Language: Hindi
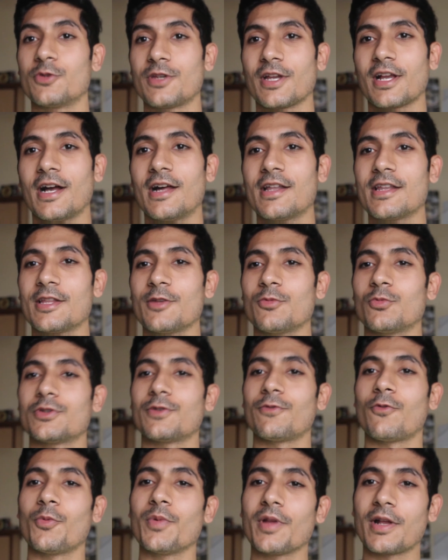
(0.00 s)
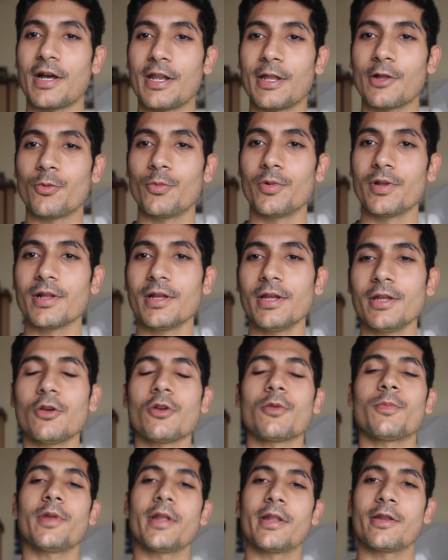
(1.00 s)
मुझे खानी थी मुझे वो भी खाने को मिल गई
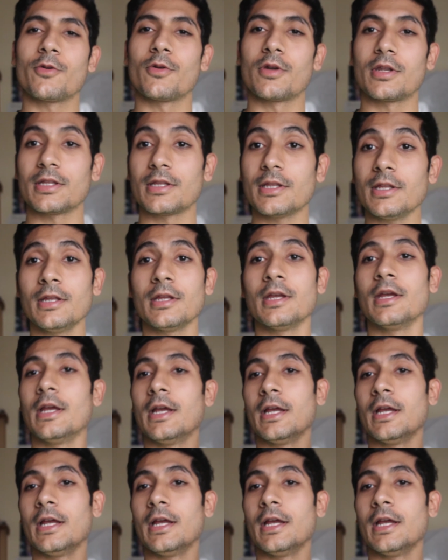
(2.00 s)
और प्लेन रोटी थी